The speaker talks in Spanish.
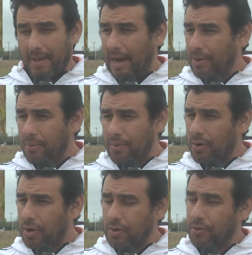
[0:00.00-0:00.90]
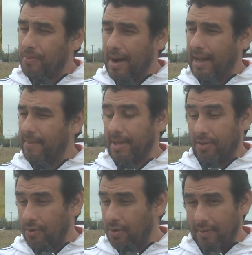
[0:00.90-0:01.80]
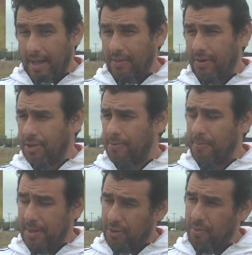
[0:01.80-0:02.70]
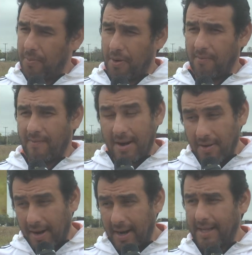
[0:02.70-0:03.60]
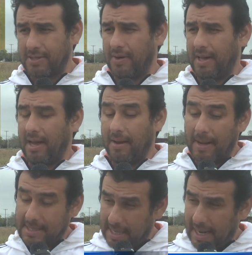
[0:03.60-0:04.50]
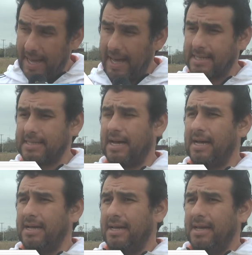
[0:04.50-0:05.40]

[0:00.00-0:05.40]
alguno que otro más que me estoy olvidando en estos momentos, pero varios regresos, el Maxi Galarza.